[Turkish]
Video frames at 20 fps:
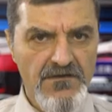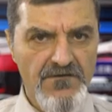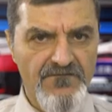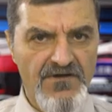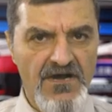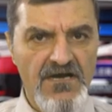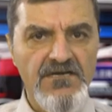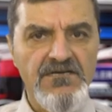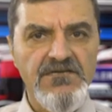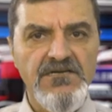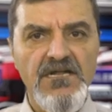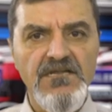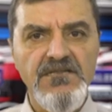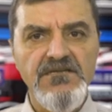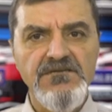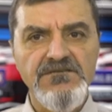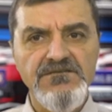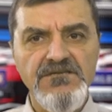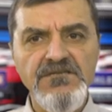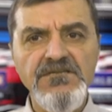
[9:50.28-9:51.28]
Van
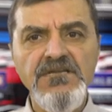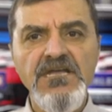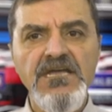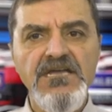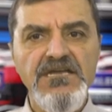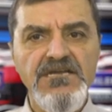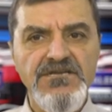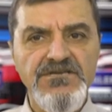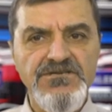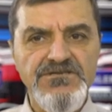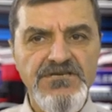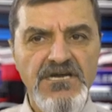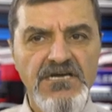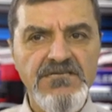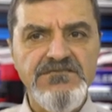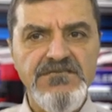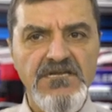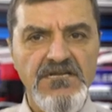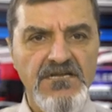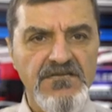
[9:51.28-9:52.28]
Krallığı'nın
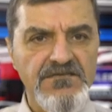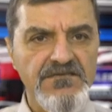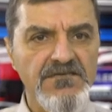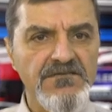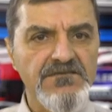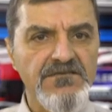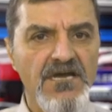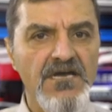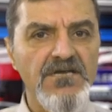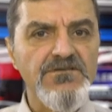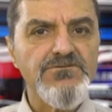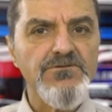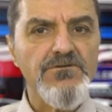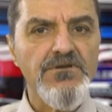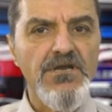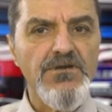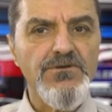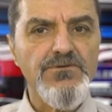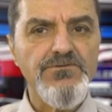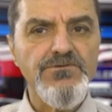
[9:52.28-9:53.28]
inşaat sanatı daha
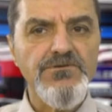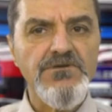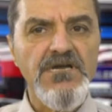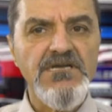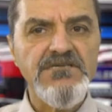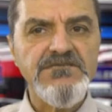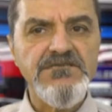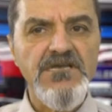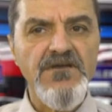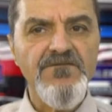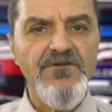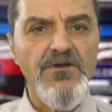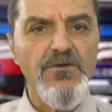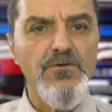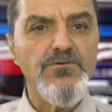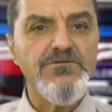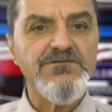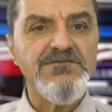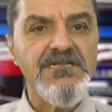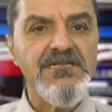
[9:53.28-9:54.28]
sonra Küçük Asya ve
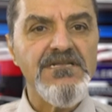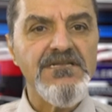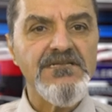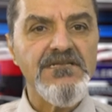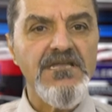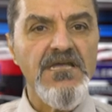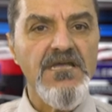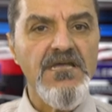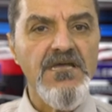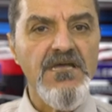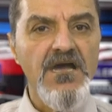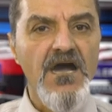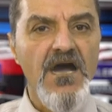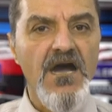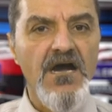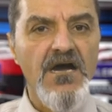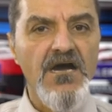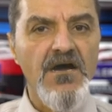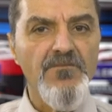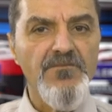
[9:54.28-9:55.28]
özellikle
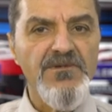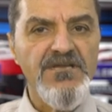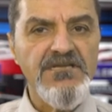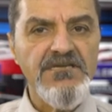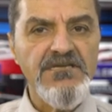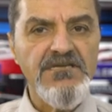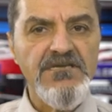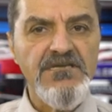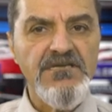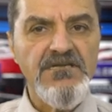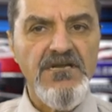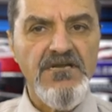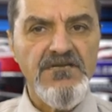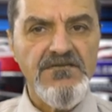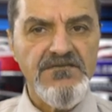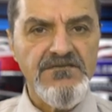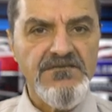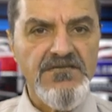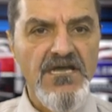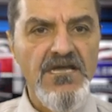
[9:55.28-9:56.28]
Ahamenik
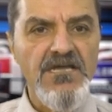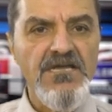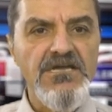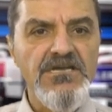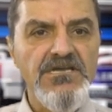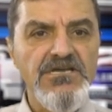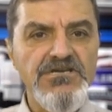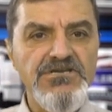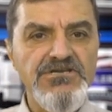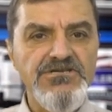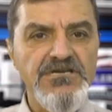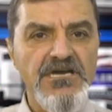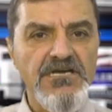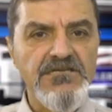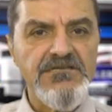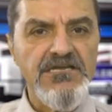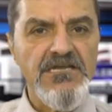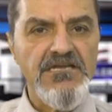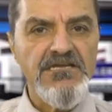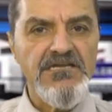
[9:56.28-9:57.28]
İran'ında
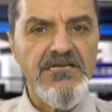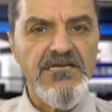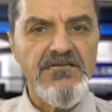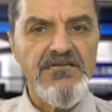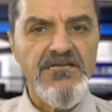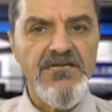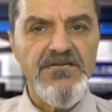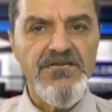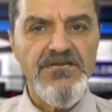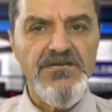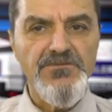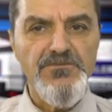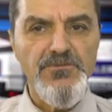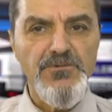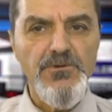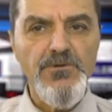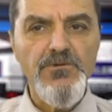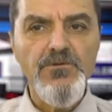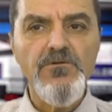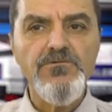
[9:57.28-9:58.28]
inşaat geleneklerini
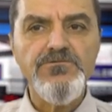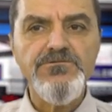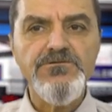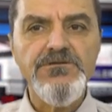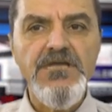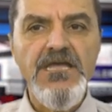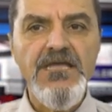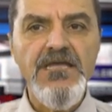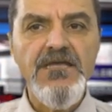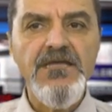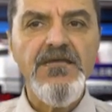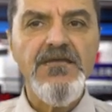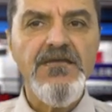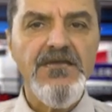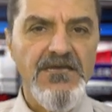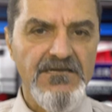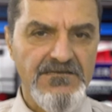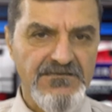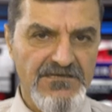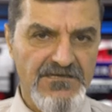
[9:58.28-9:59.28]
büyük ölçüde
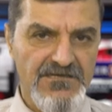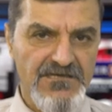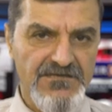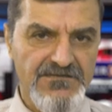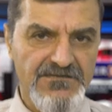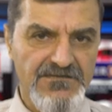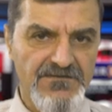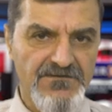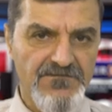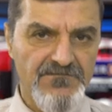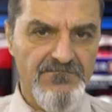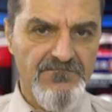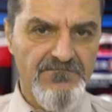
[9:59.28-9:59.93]
etkiledi.